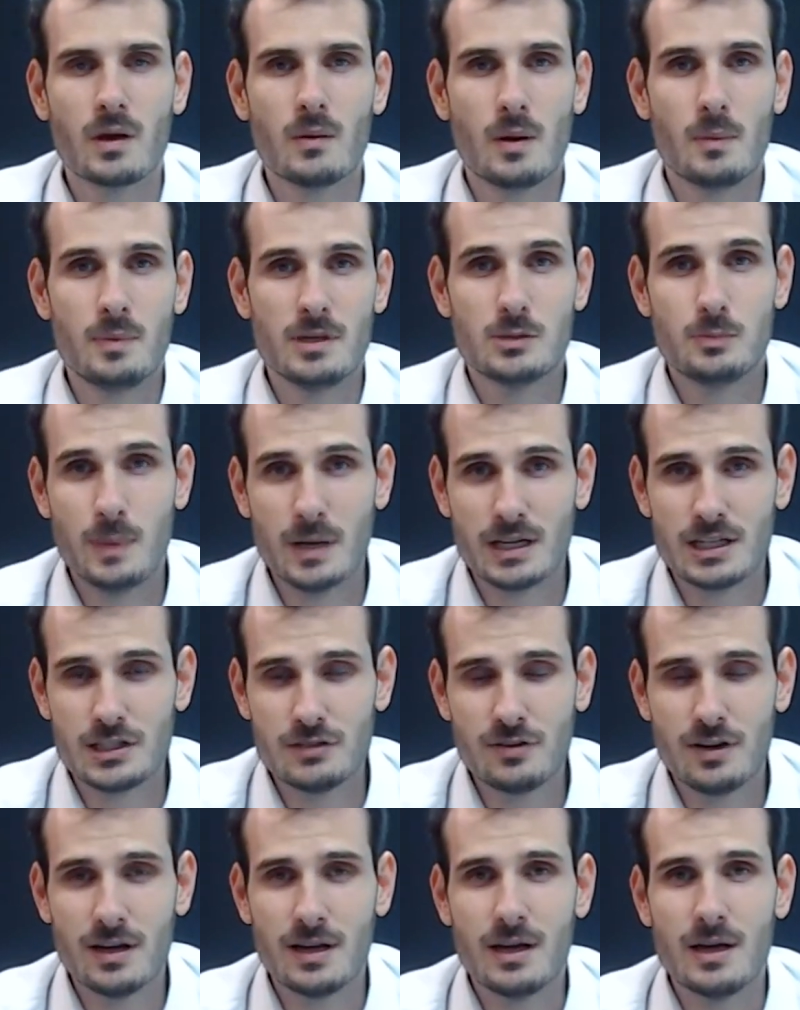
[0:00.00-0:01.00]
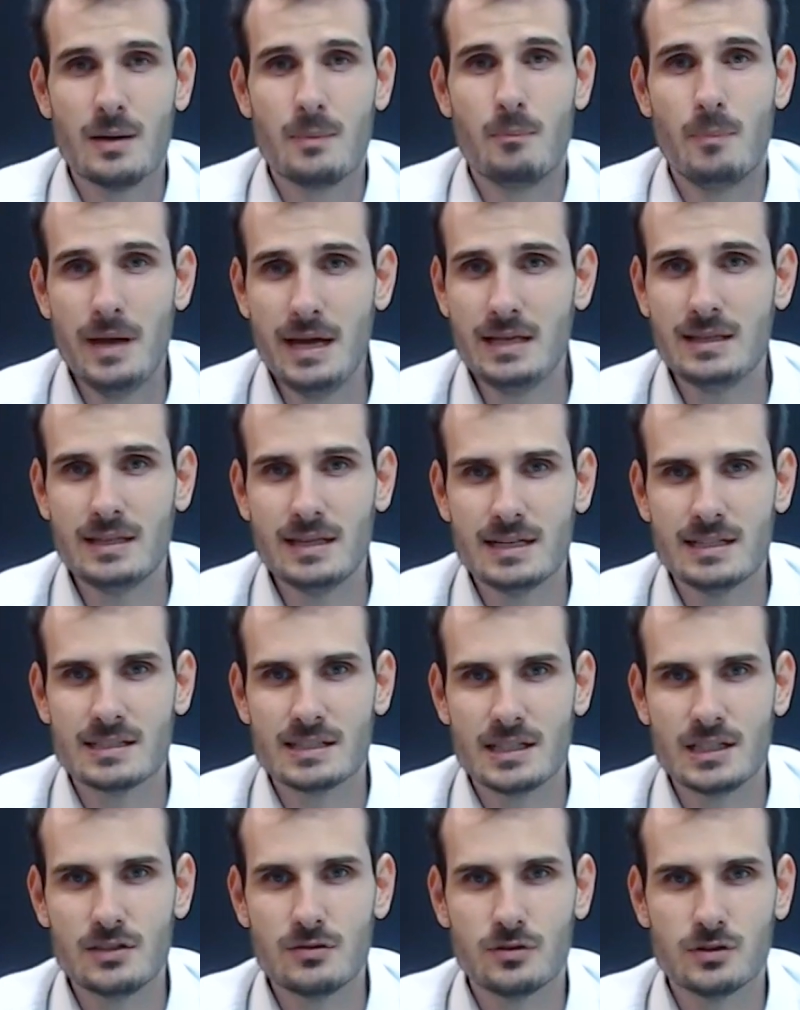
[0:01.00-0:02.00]
uma perspectiva bem
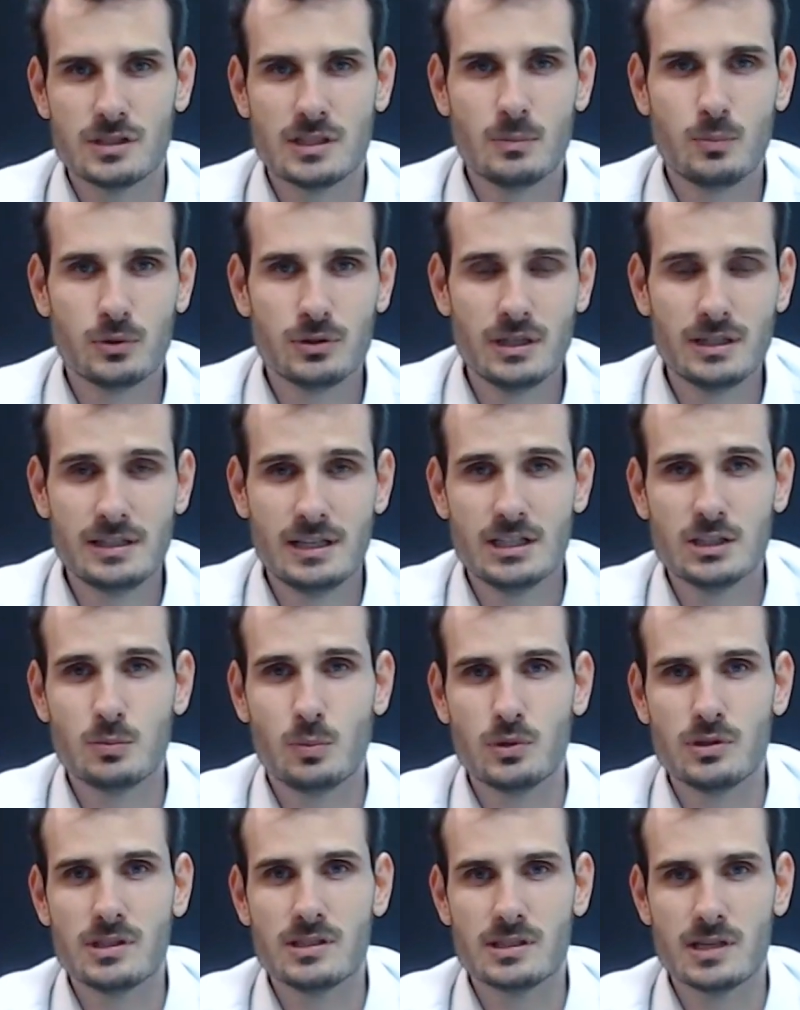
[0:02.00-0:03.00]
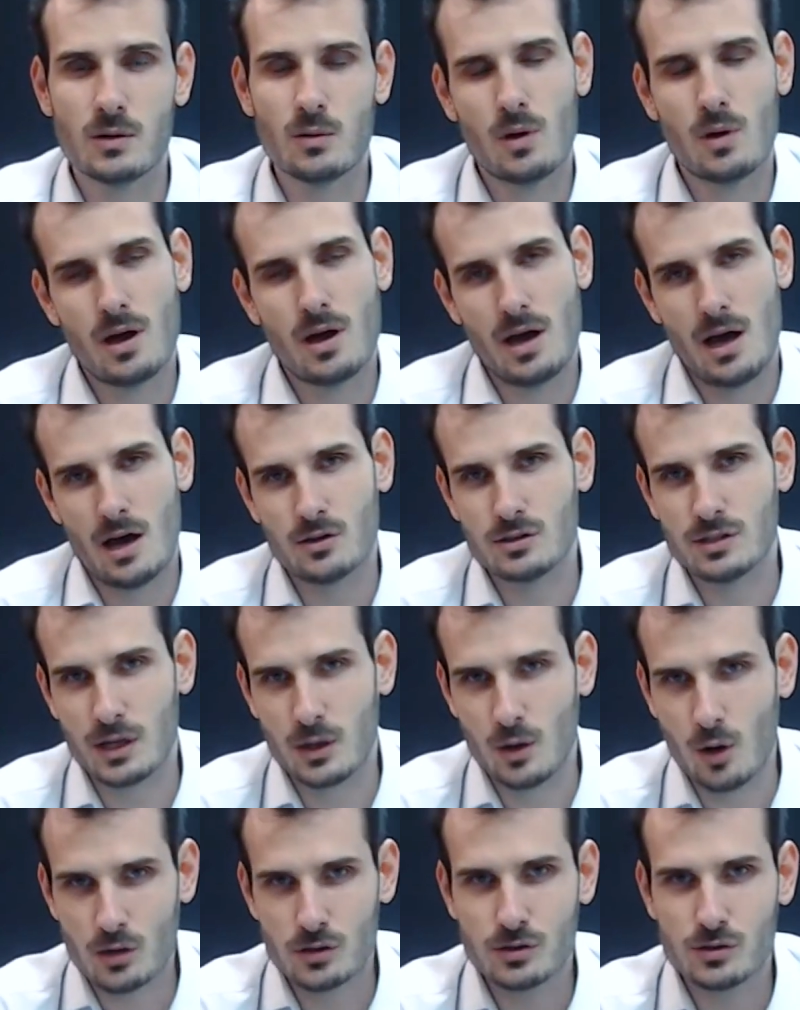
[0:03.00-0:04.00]
interessante você poder ter exposição aos
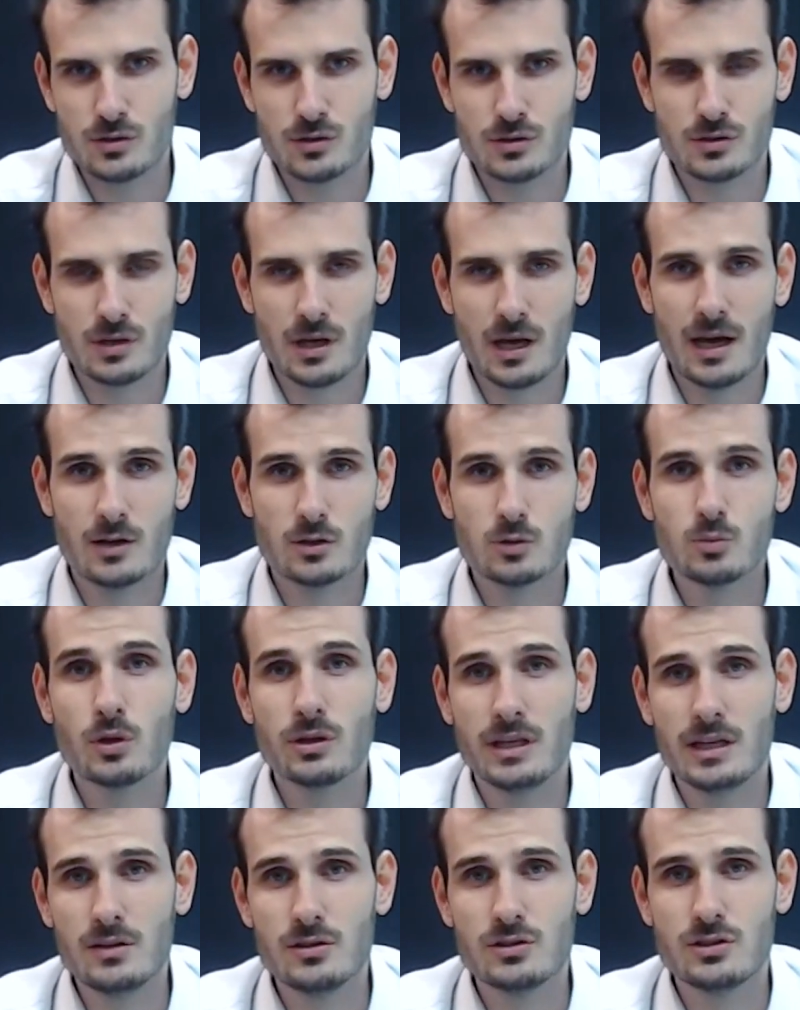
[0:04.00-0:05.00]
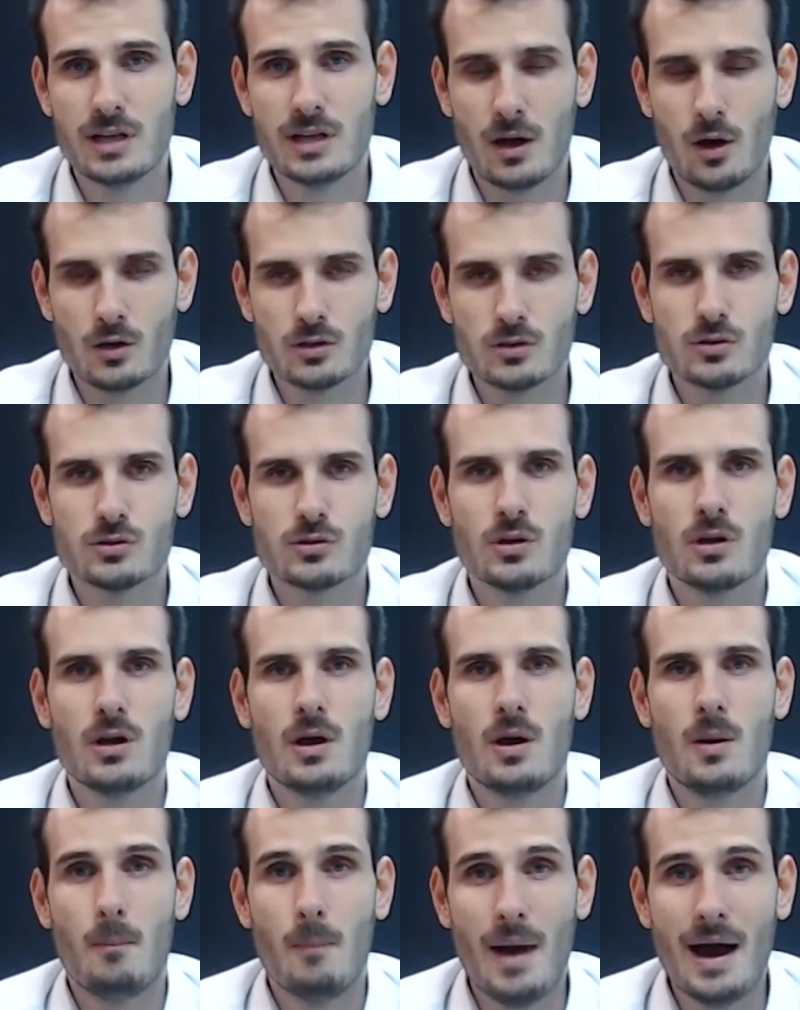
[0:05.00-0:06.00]
negócios, eh, aos modelos de negócios
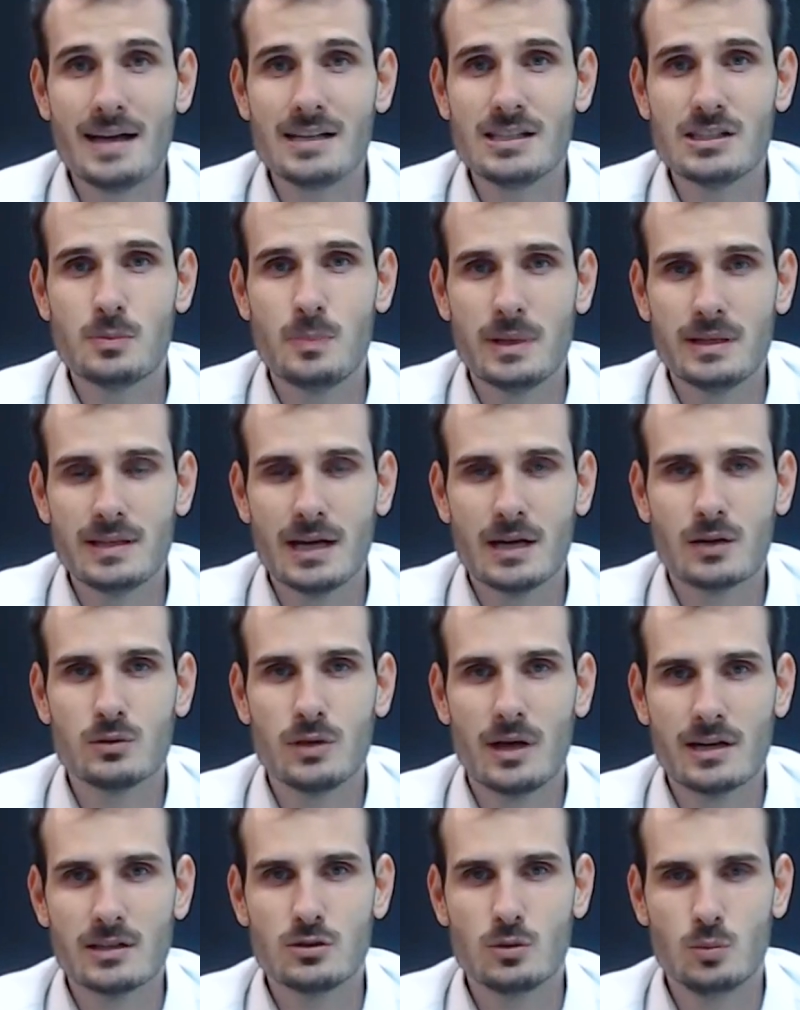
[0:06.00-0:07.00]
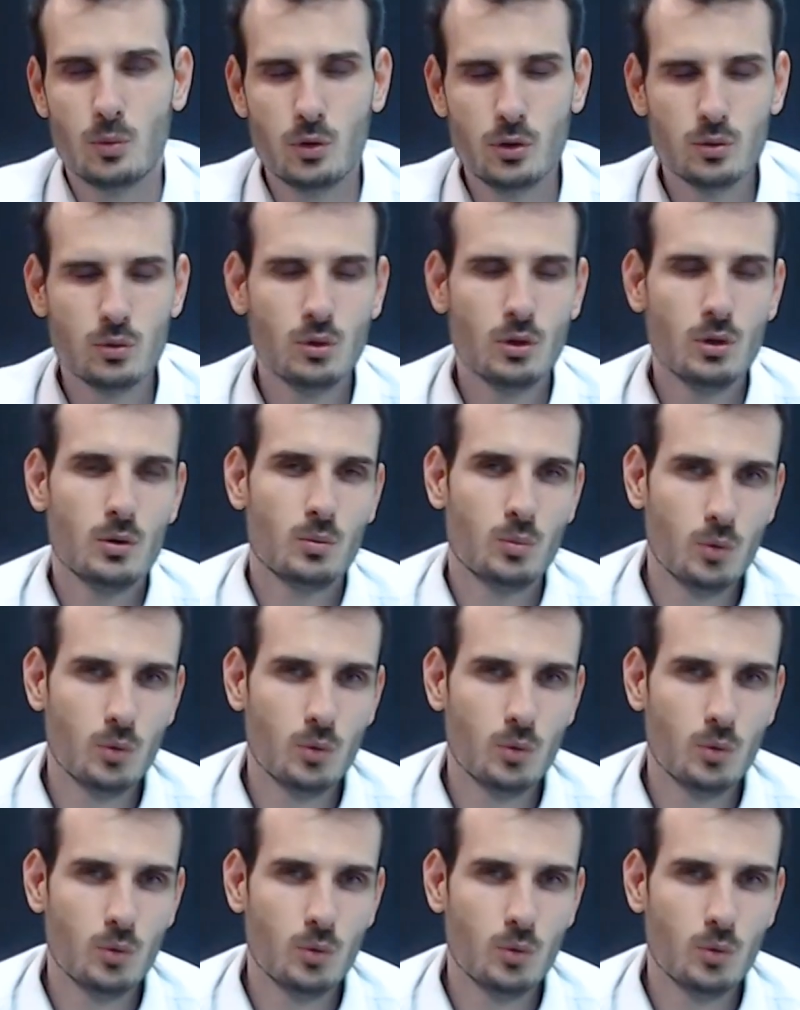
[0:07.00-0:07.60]
mais espetaculares do mundo.